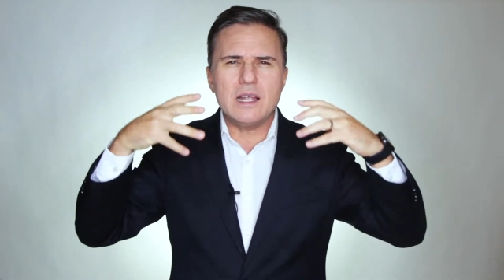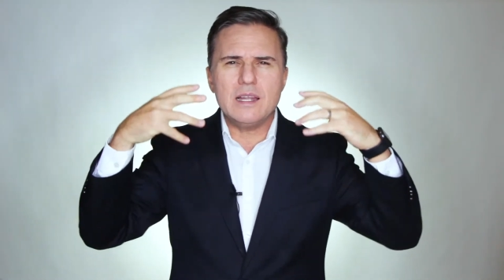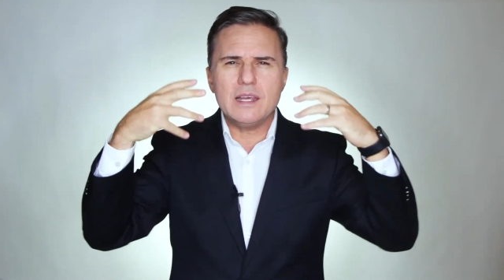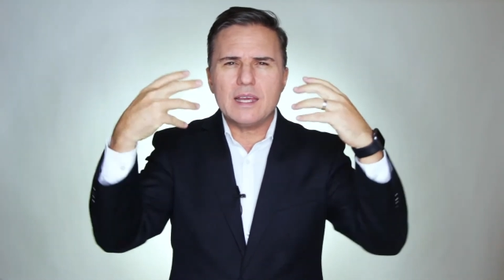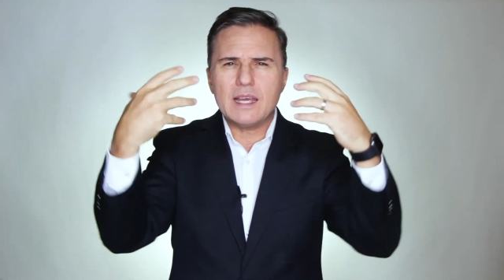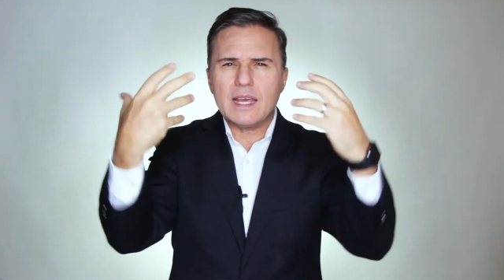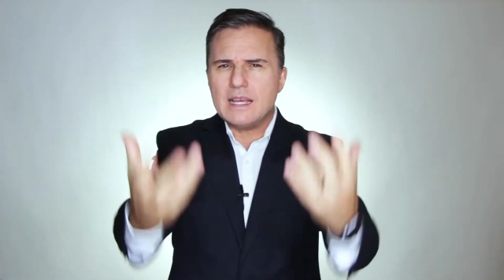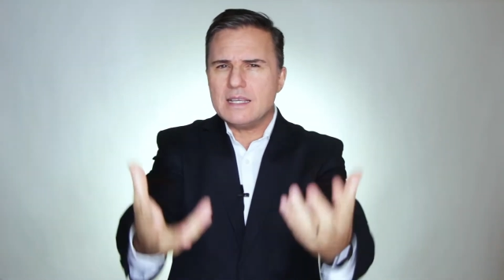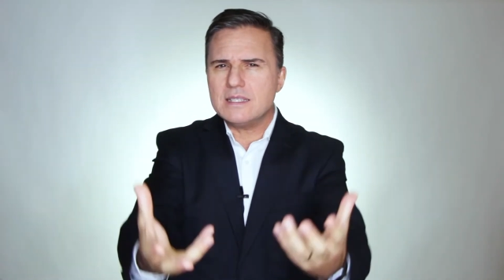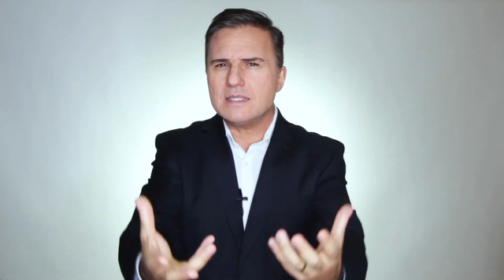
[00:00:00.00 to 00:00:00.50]

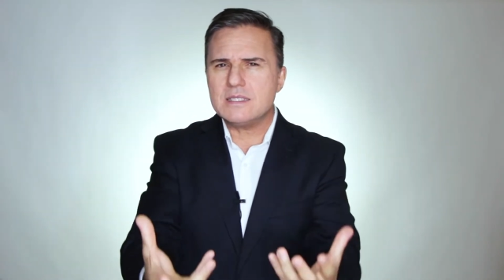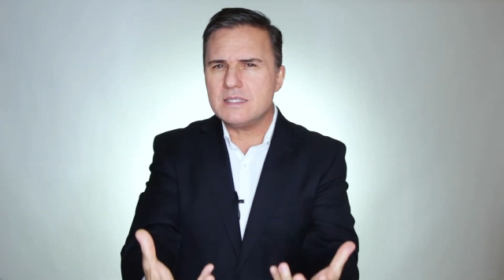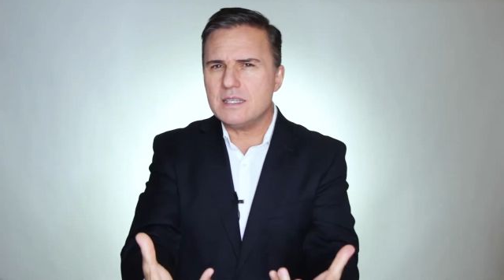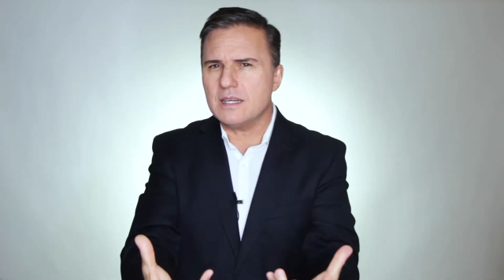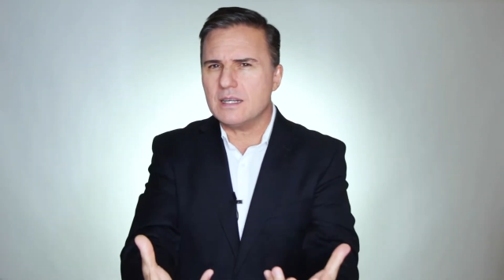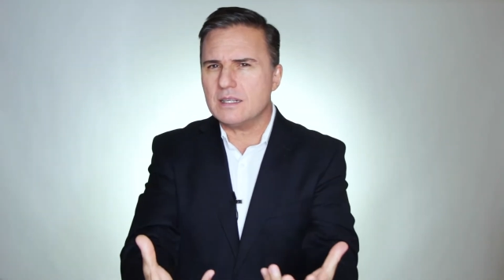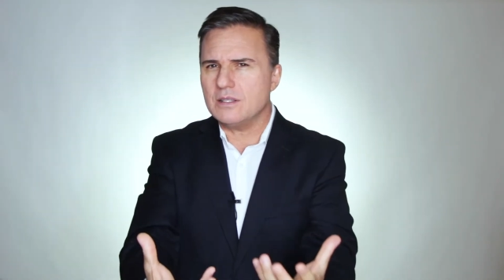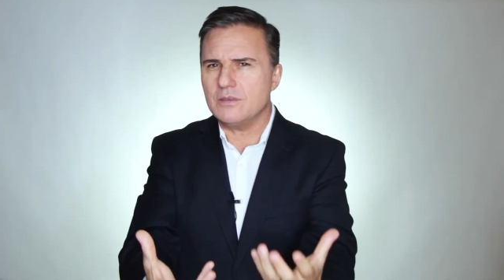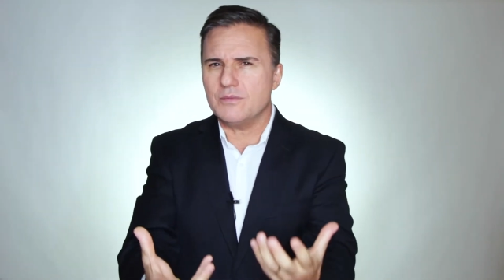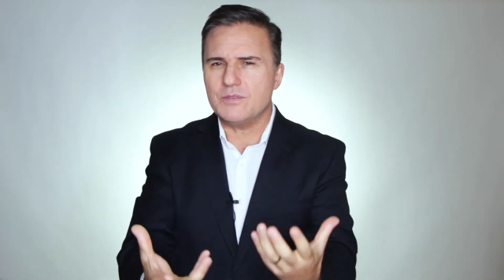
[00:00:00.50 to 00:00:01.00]

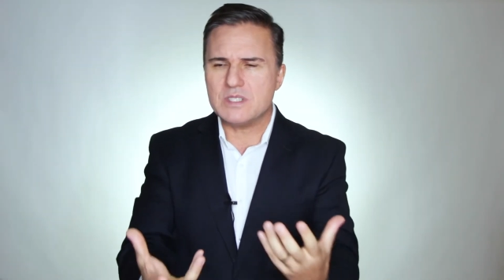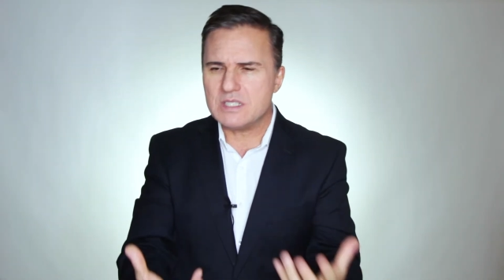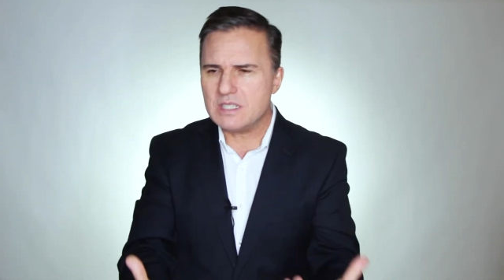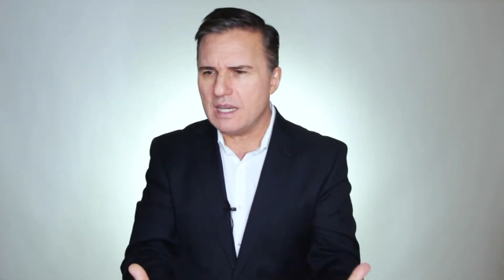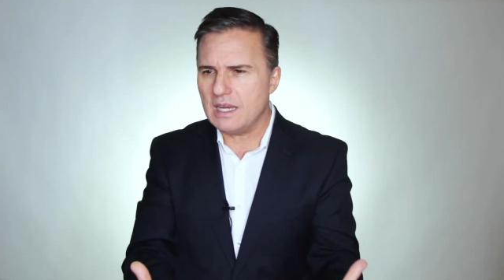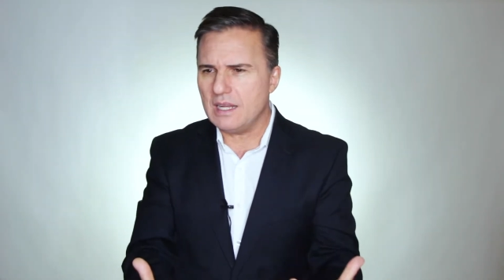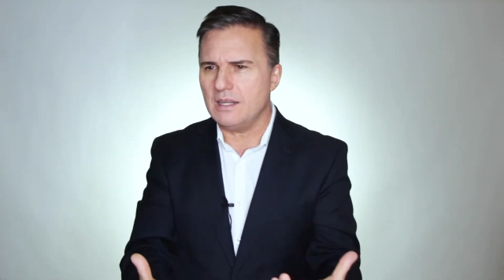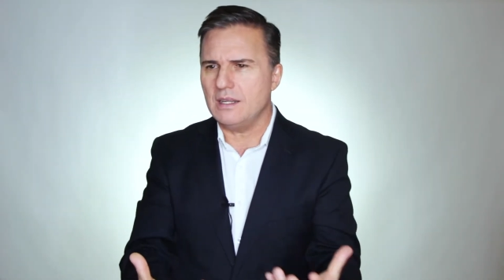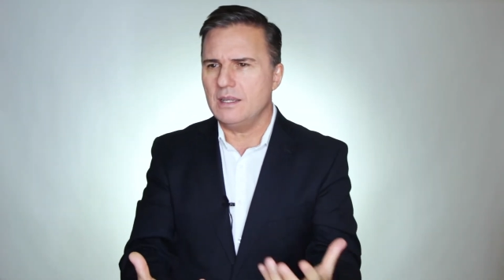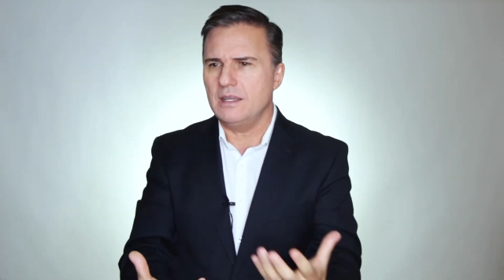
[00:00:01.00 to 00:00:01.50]
inteligencia
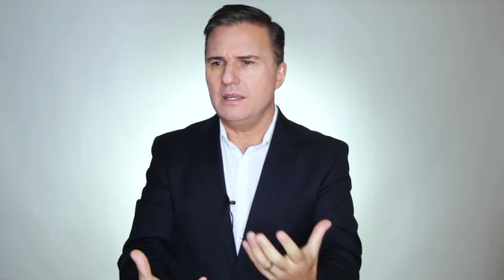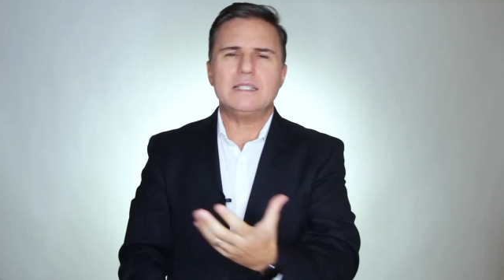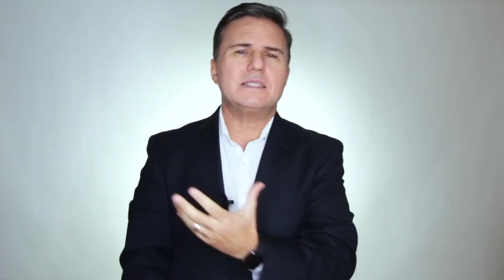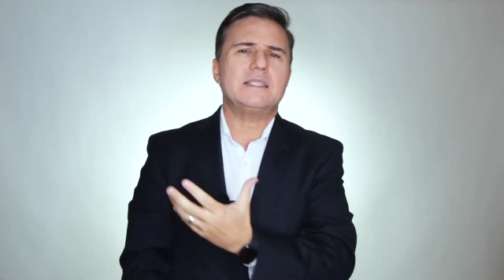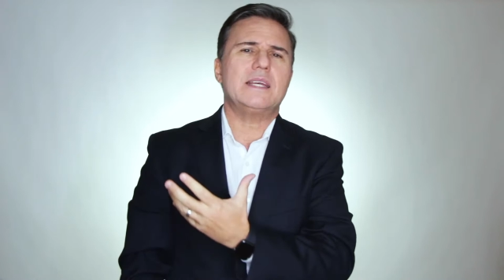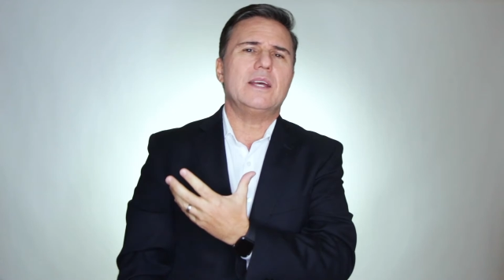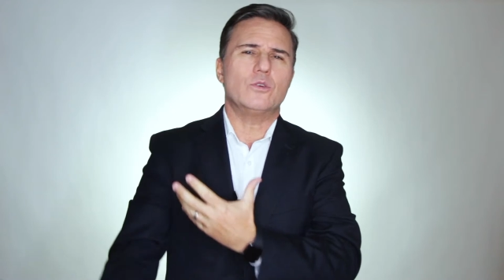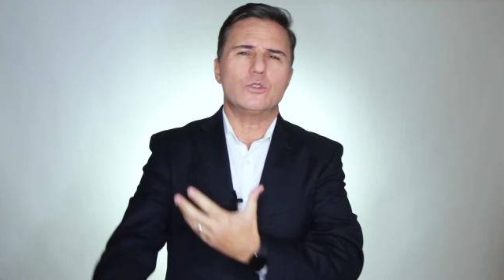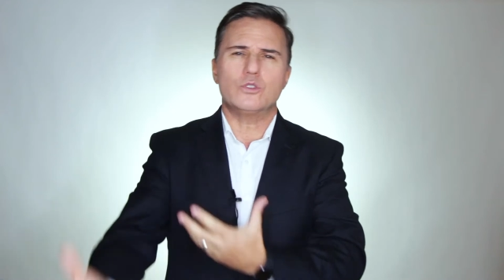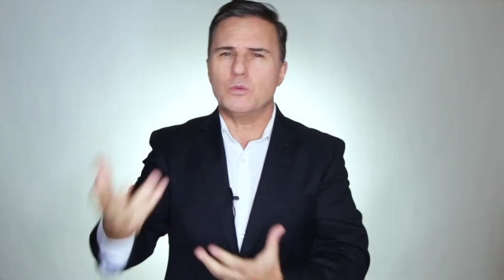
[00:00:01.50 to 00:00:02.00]
artificial
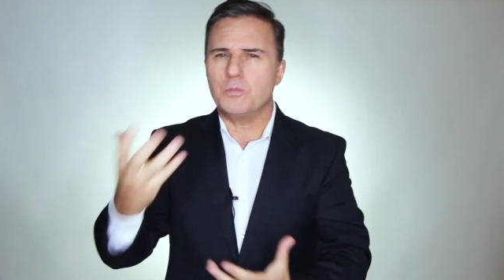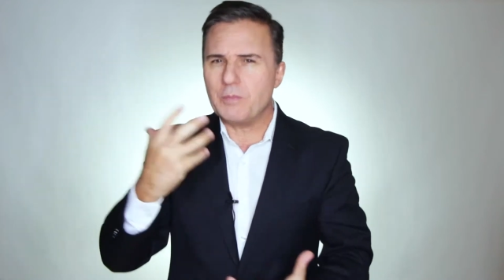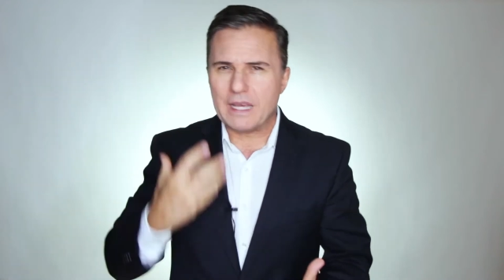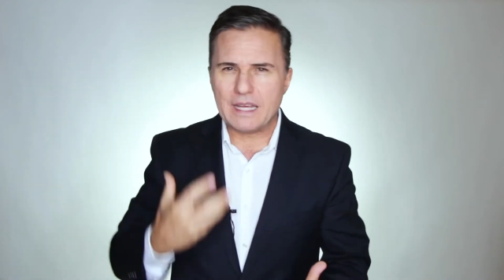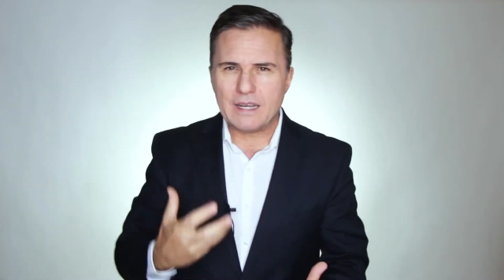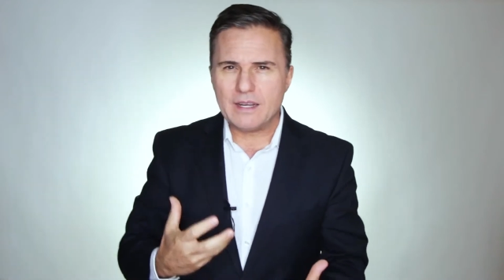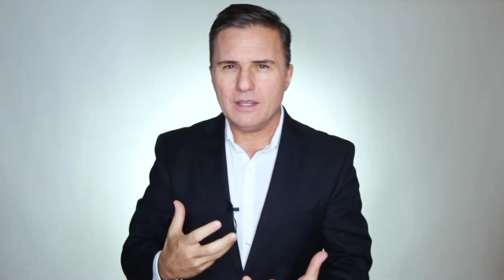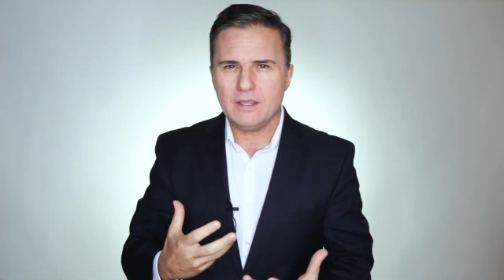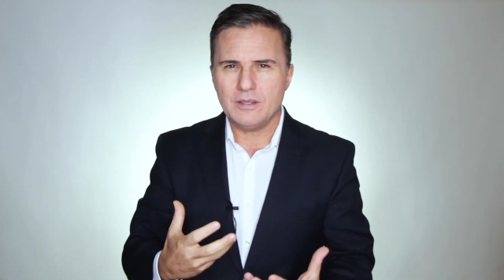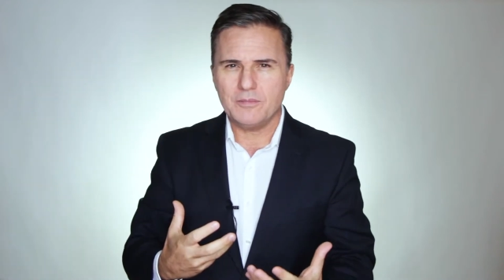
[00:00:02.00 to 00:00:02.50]
antes que nos
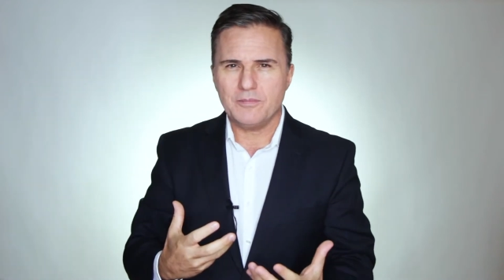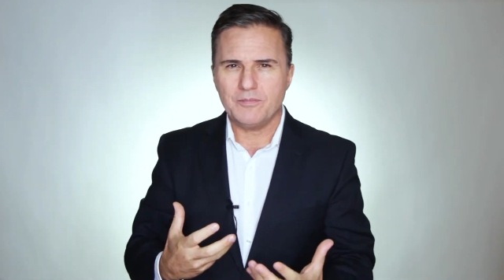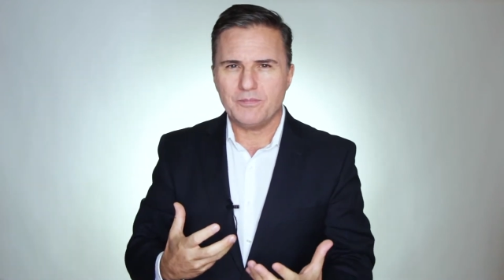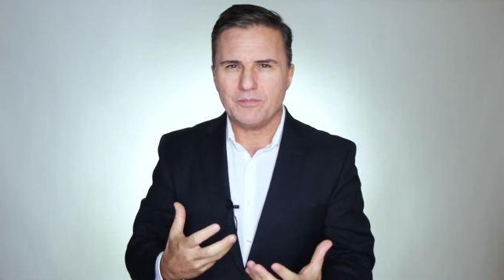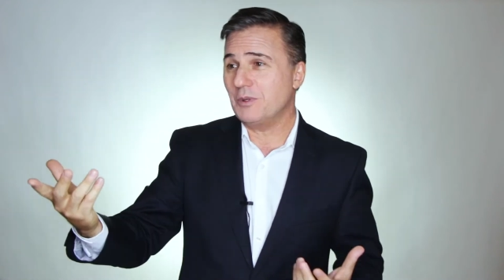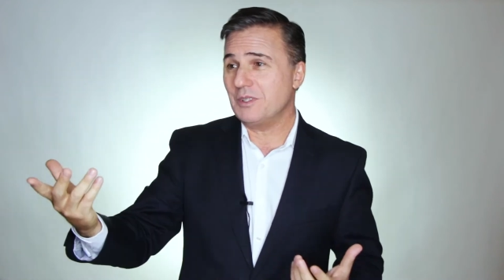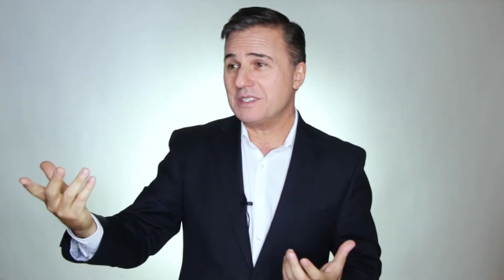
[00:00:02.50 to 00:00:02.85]
supere?